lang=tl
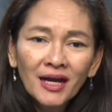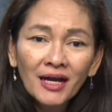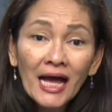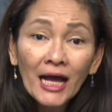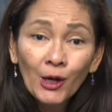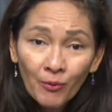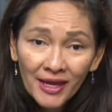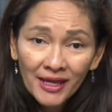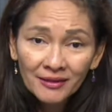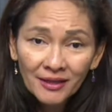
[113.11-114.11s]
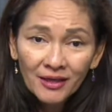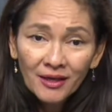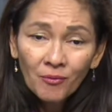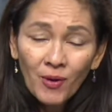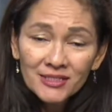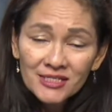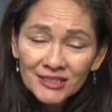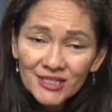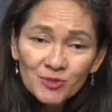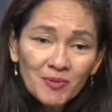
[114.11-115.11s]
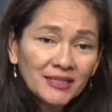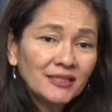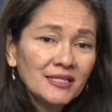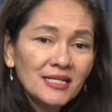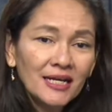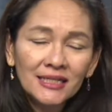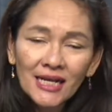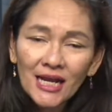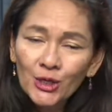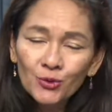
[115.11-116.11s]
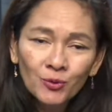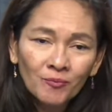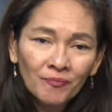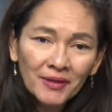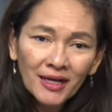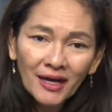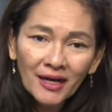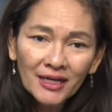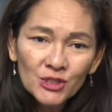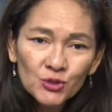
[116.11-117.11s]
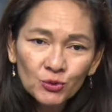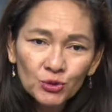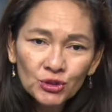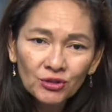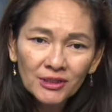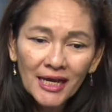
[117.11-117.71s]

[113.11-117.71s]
uh, gagawin once transmitted na sa kanila yung uh, resolution.